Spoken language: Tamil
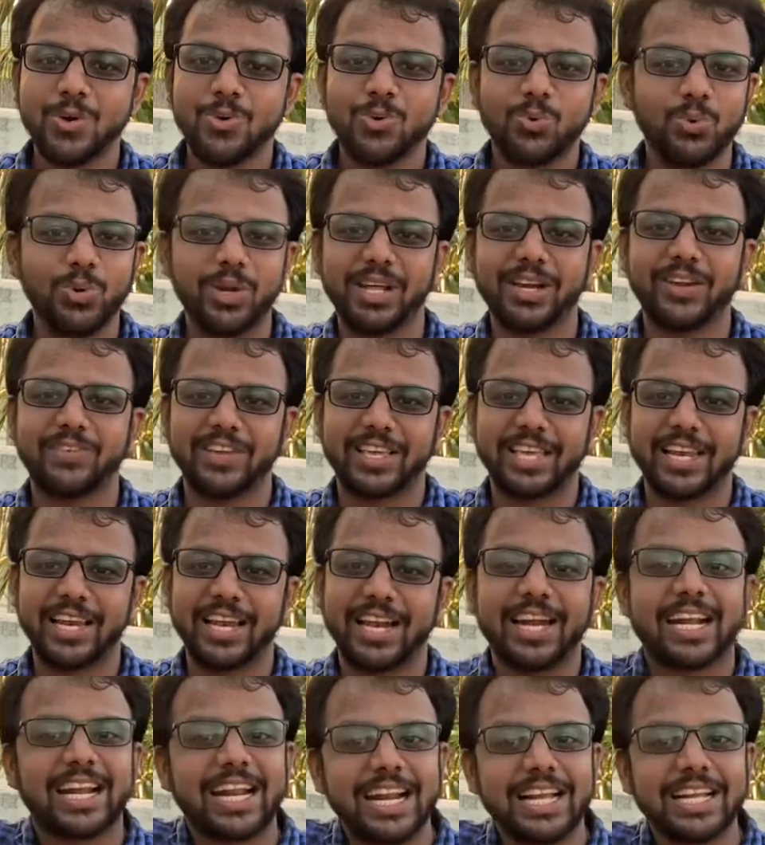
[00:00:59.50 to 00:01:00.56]
உள்ளர வைக்கல
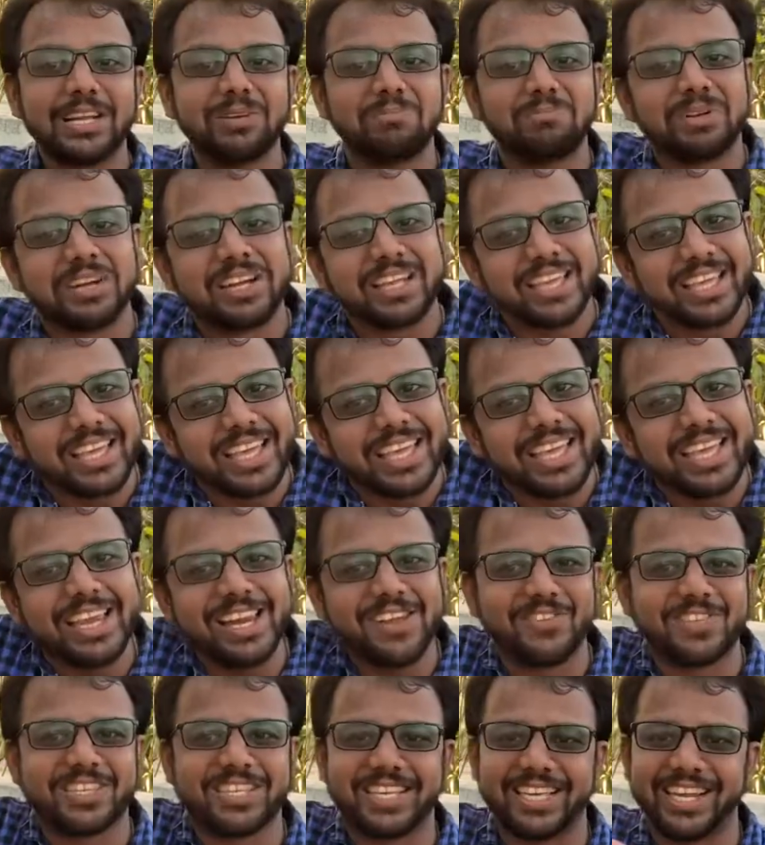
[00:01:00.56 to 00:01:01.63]
ட்ரங்க் பெட்டிக்கு
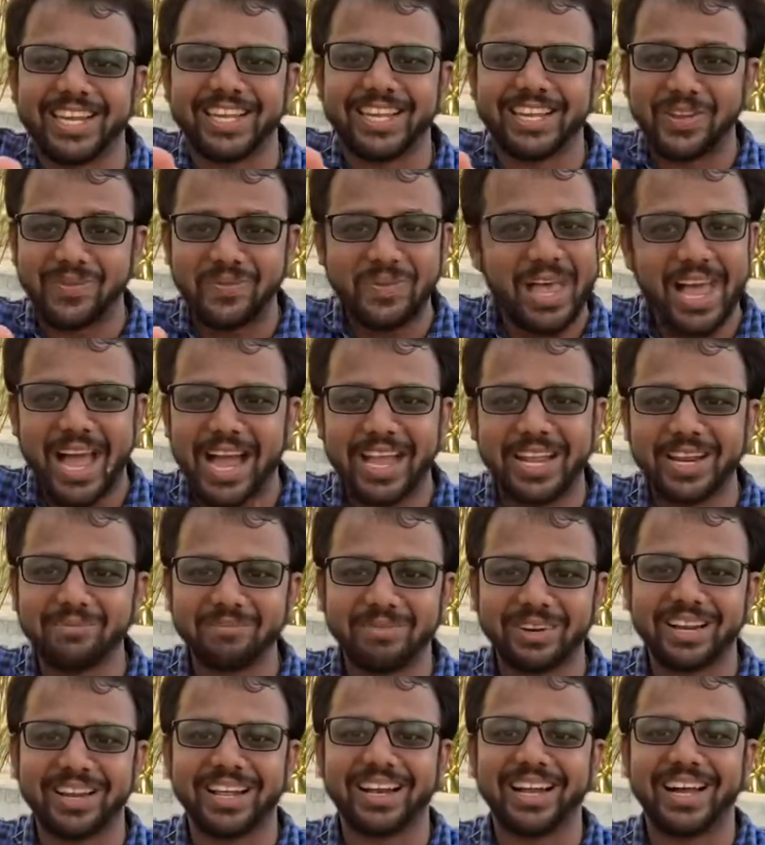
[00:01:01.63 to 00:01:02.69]
கீழே வச்சுக்கிறாரு அயன்
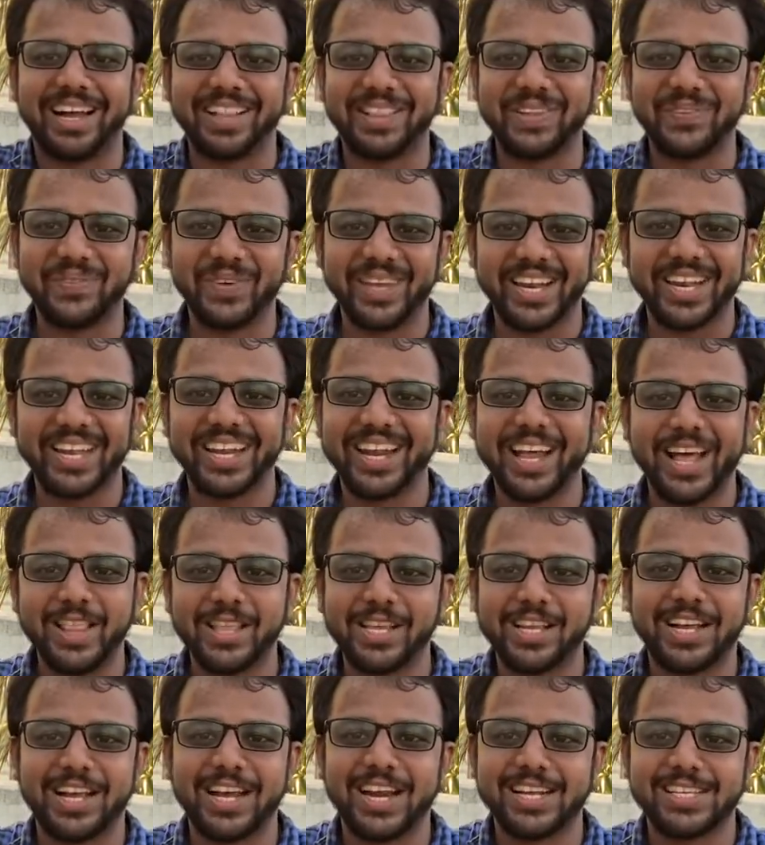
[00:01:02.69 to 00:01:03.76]
பண்ணுறாரா அந்த மாதிரி ஏன்னா
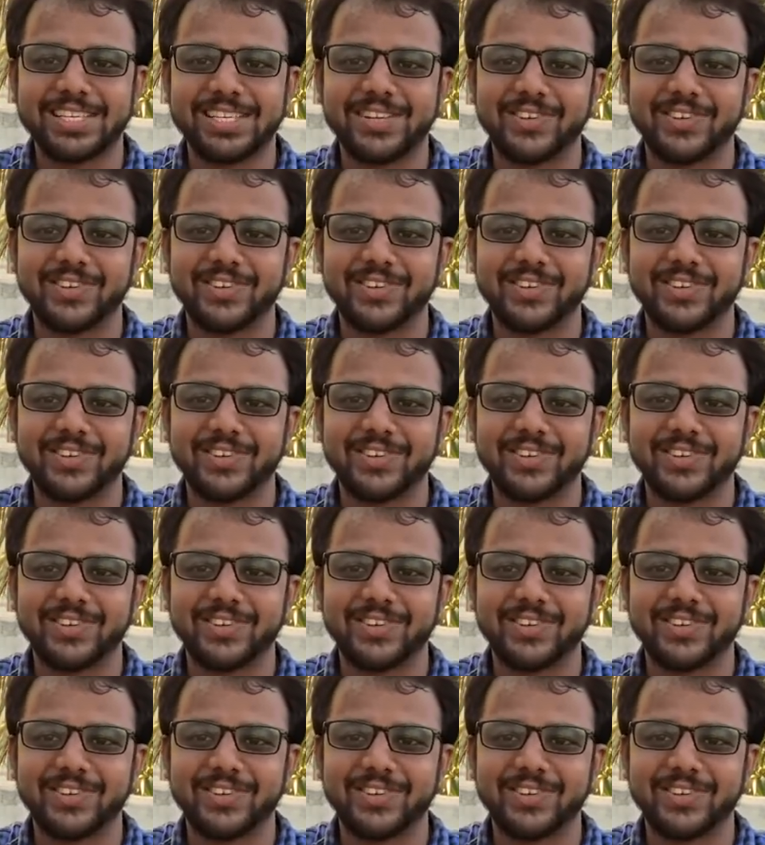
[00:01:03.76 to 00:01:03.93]
அது கடைசி